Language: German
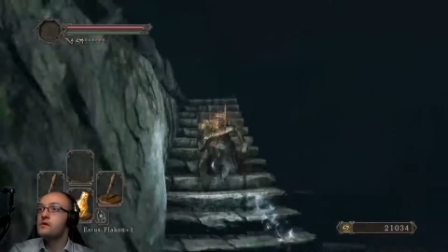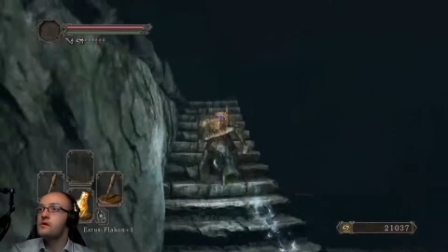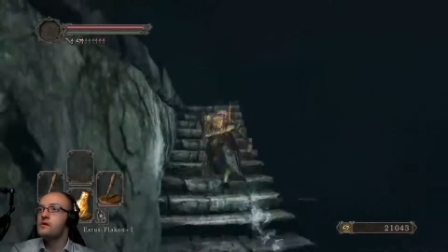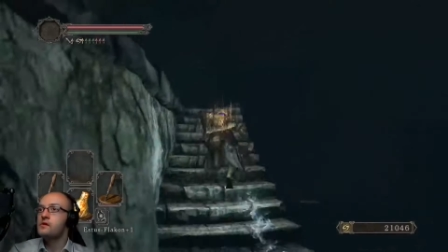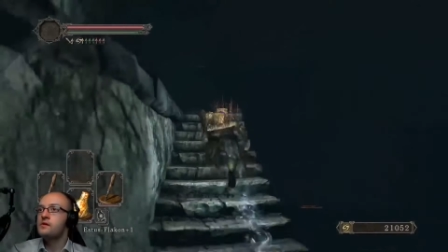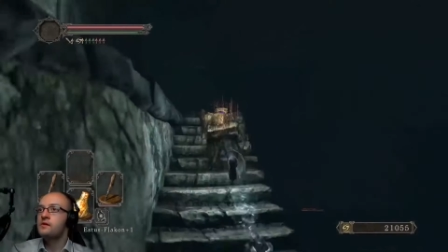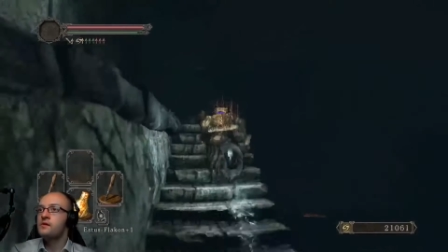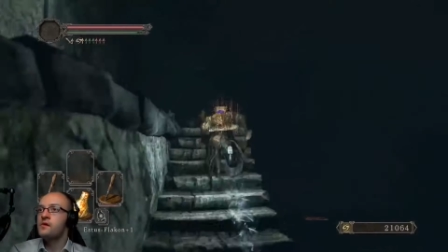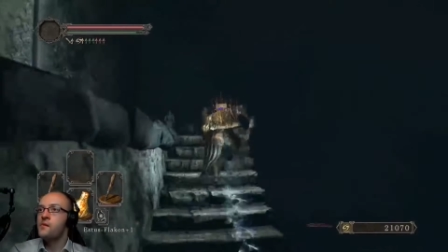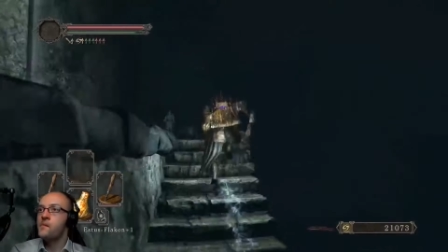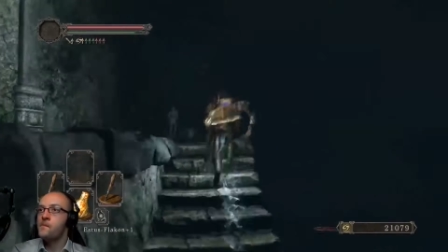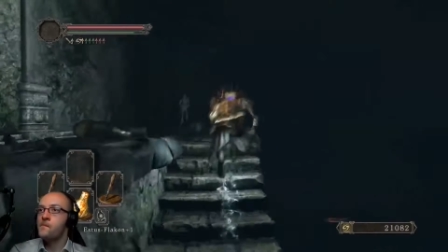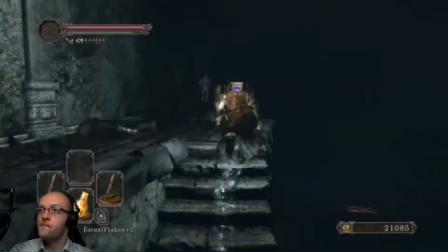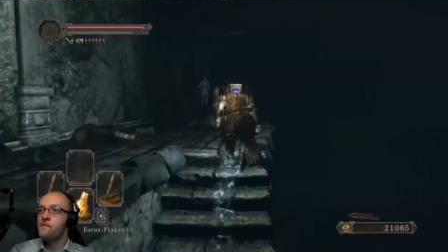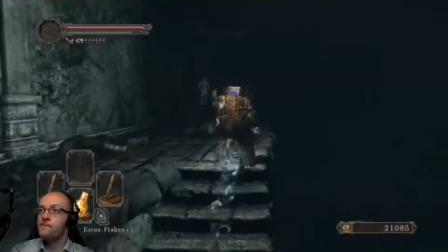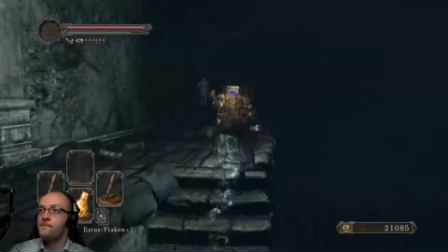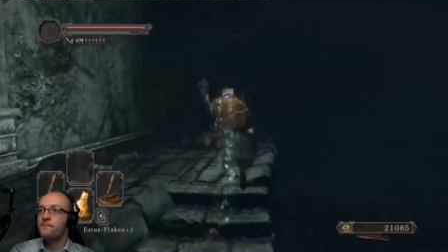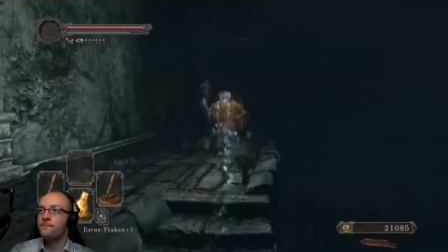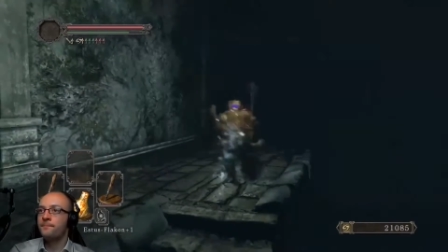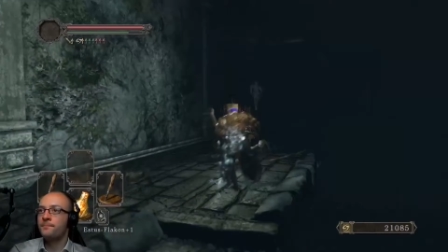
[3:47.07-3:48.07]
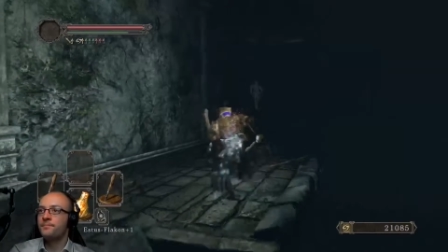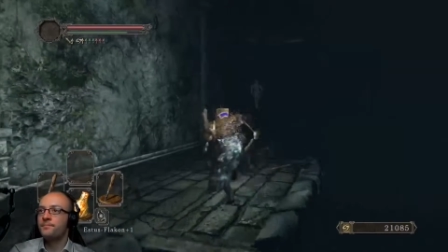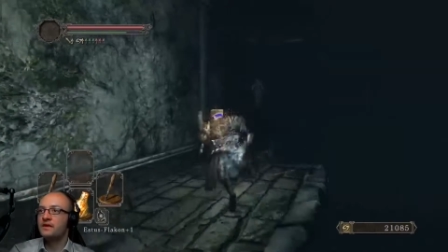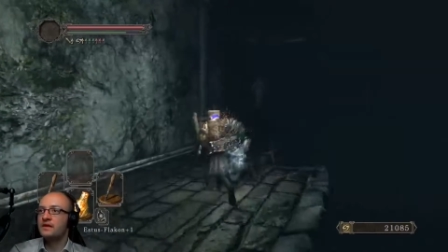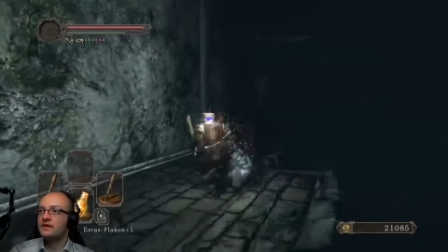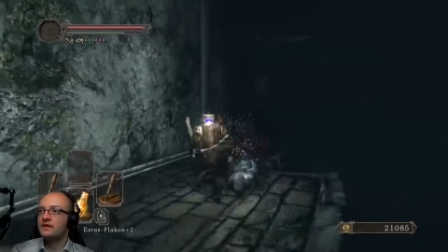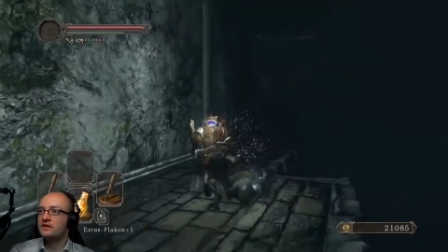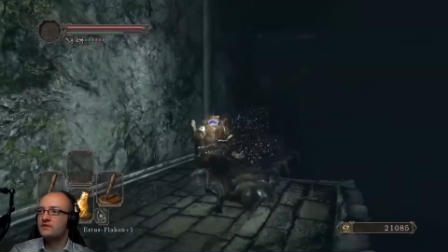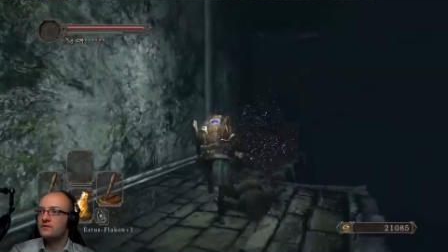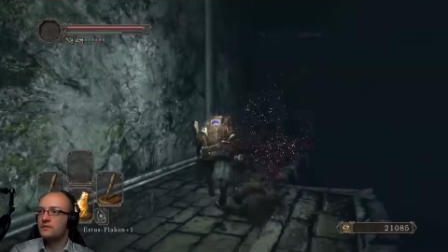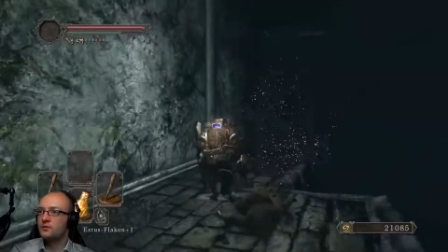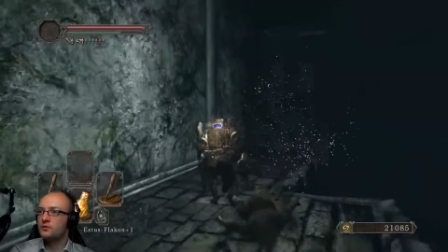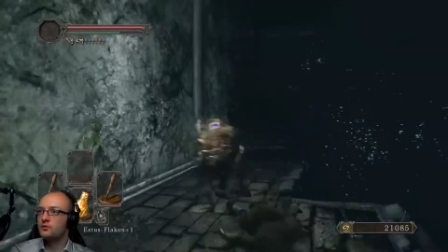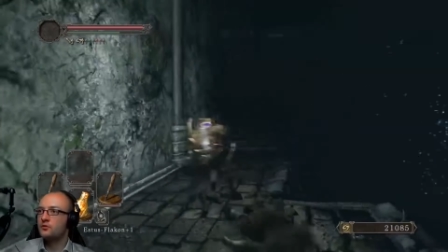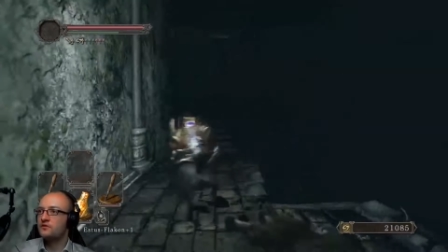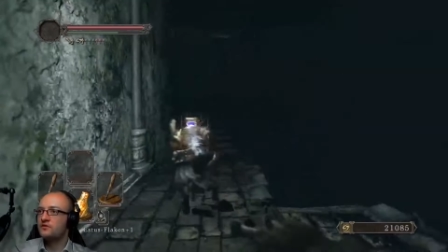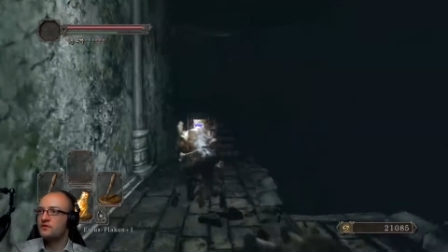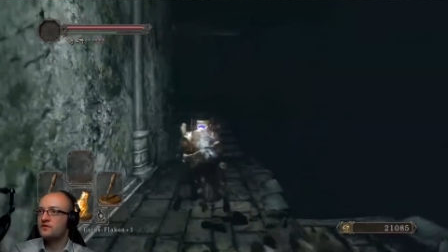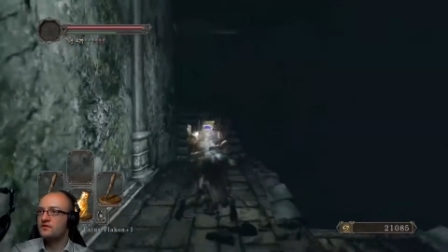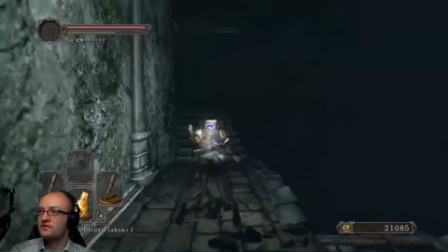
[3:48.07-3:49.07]
Ähm, dann gehen wir mal
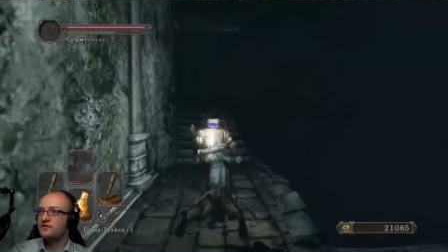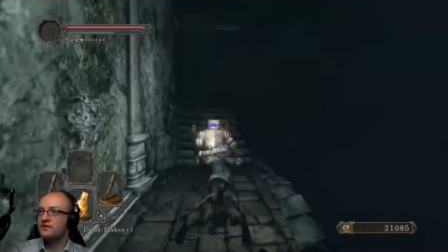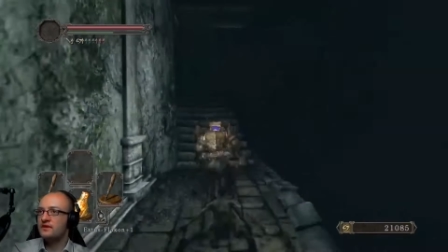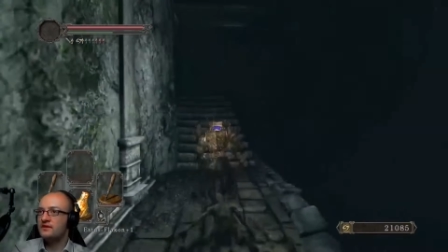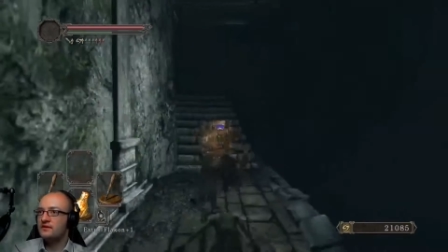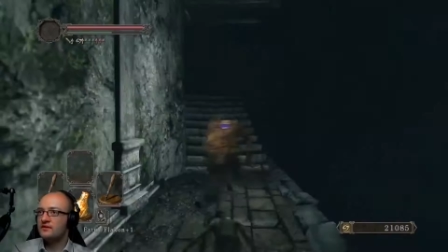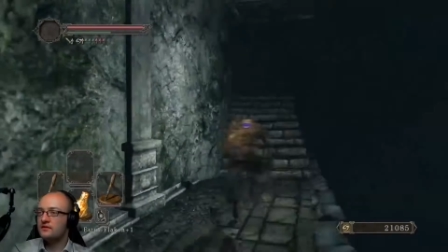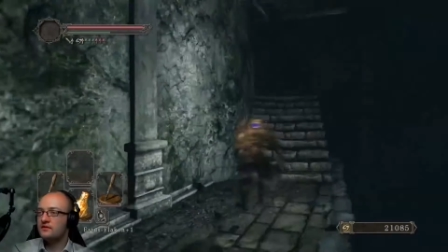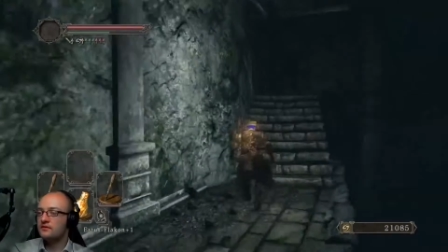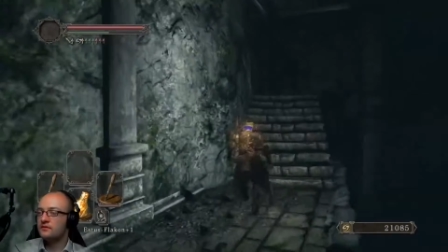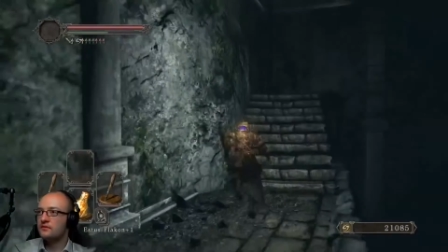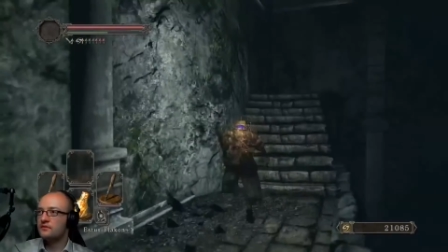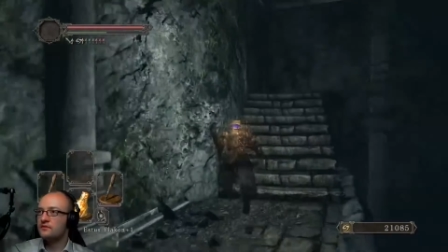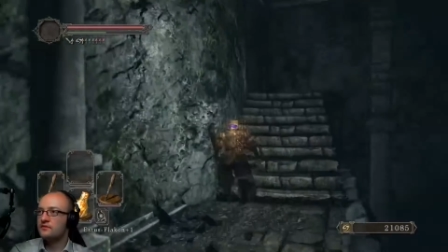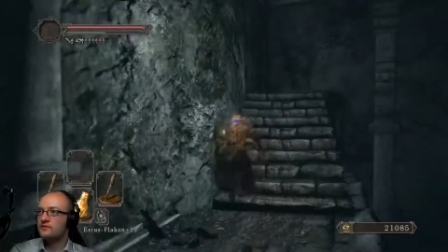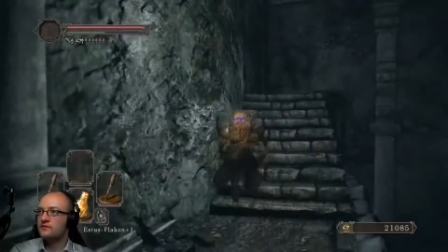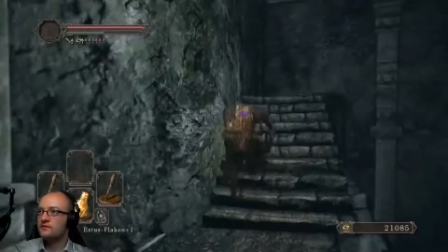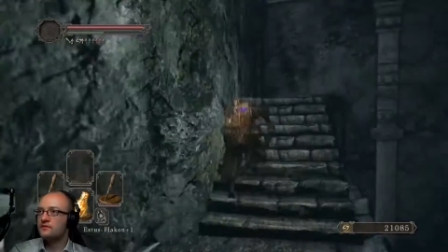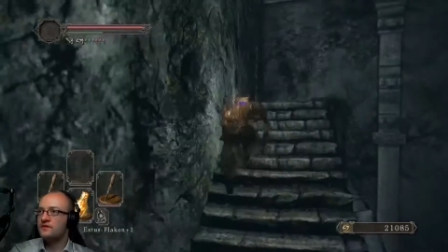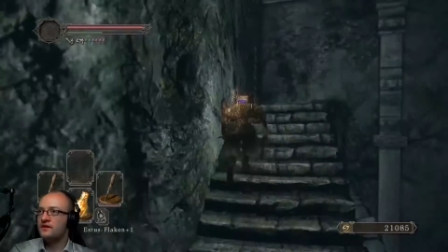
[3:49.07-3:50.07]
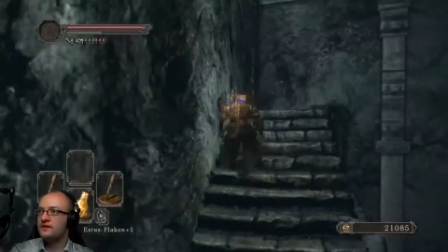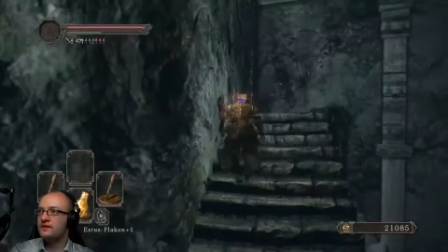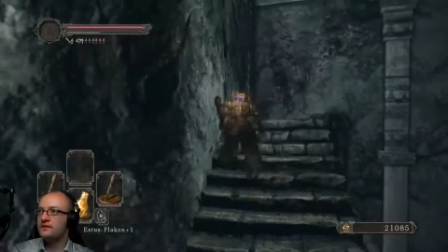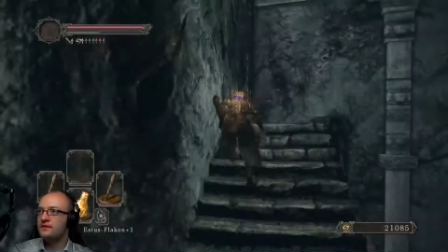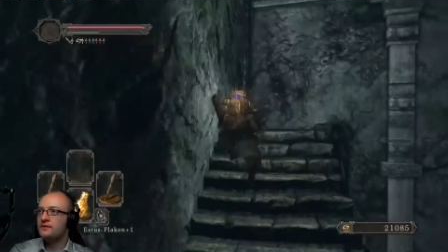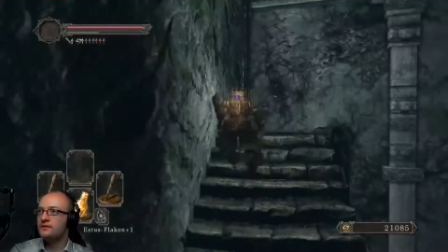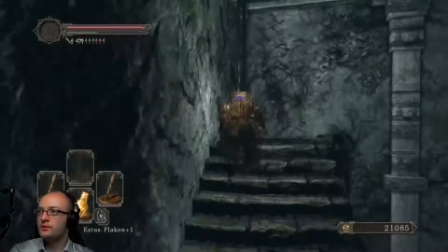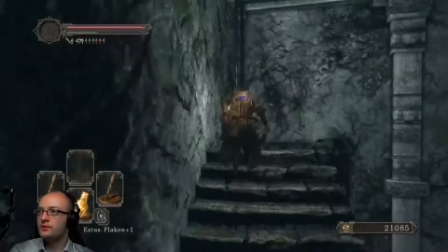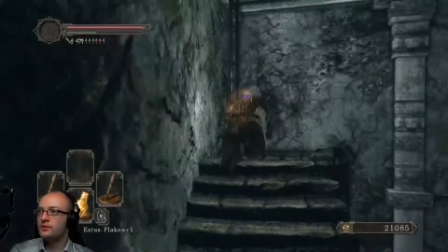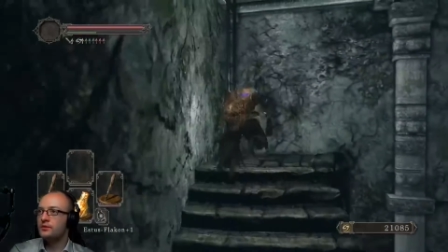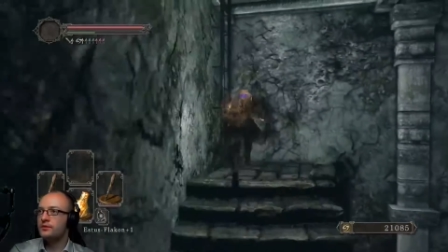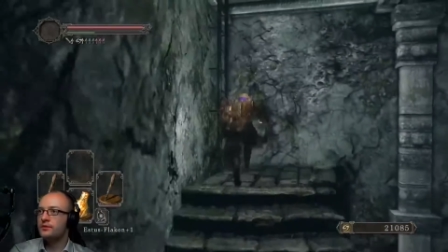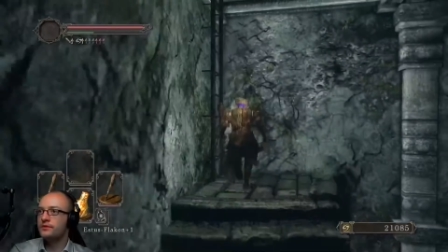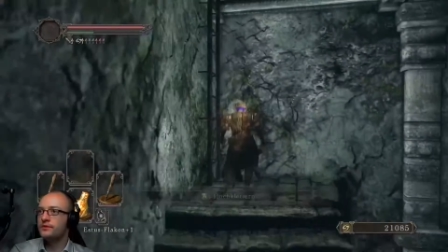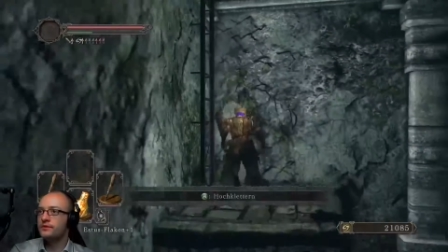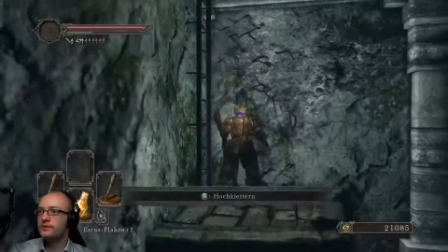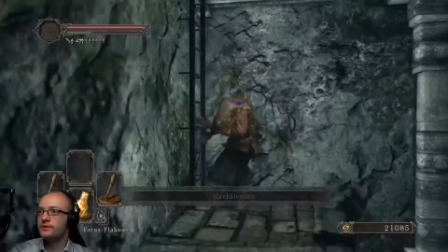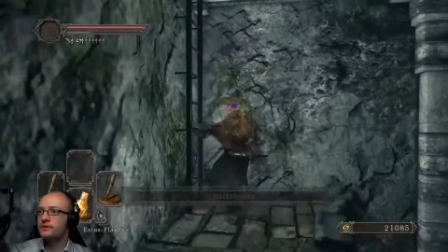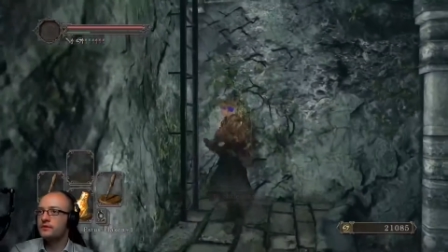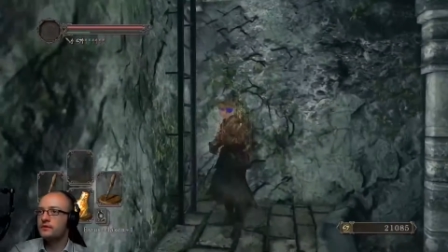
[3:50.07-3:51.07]
kurz aufs Dach, lassen uns fallen
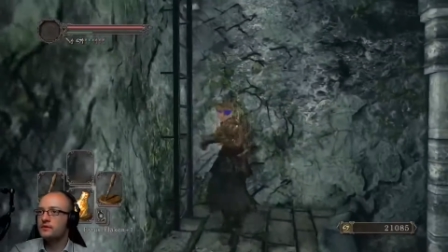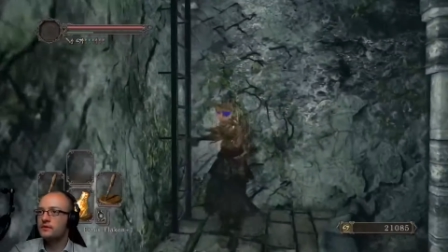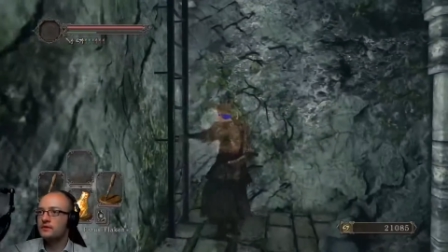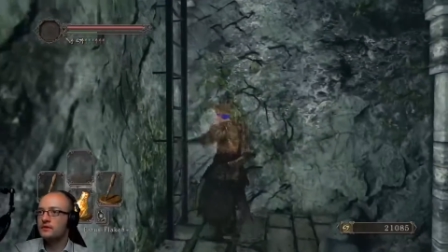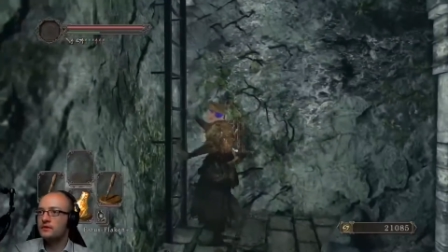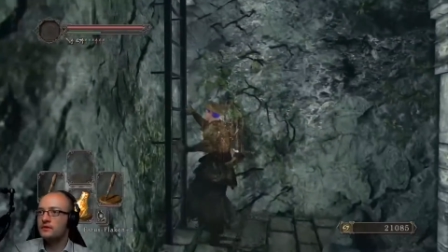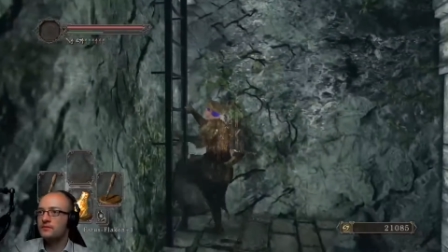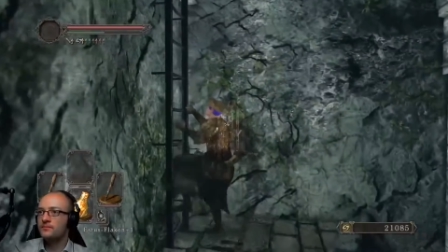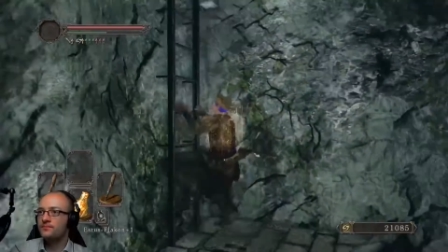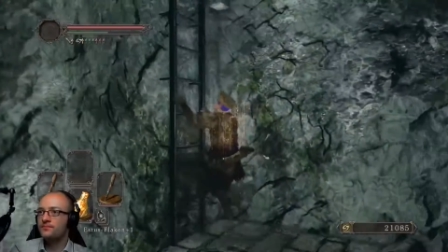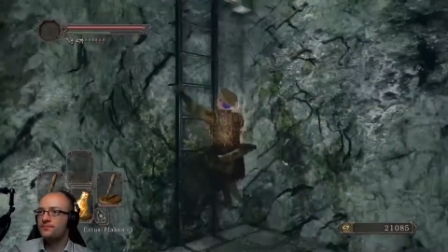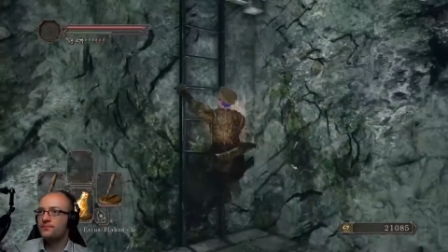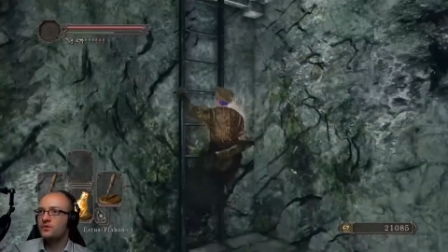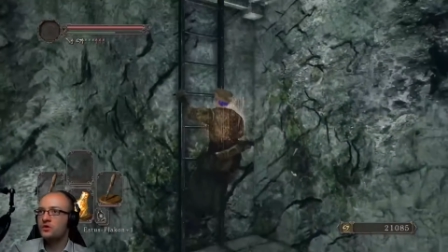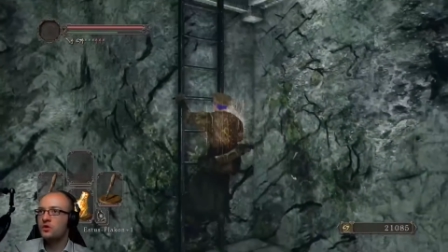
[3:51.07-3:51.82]
und ähm,